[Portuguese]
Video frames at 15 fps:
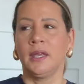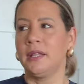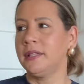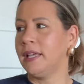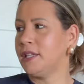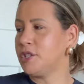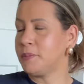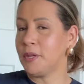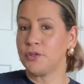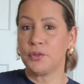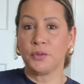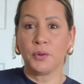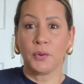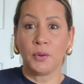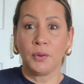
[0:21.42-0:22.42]
Denis me
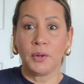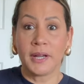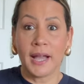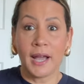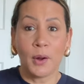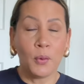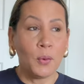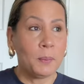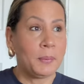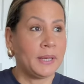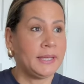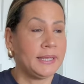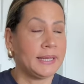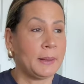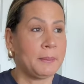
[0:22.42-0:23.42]
ajudou a colocar a roupa
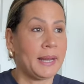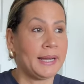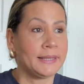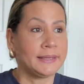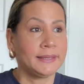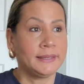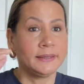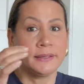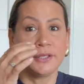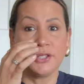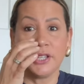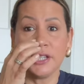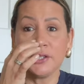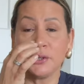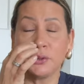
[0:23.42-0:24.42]
ali na máquina.
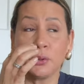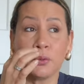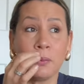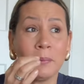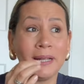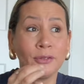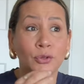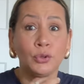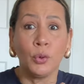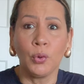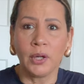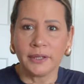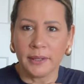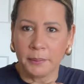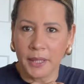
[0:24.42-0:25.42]
Gente, eu tô com uma
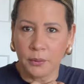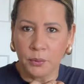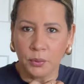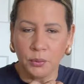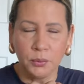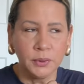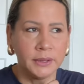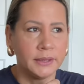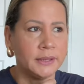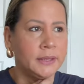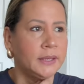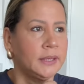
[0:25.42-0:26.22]
dor na minha coluna.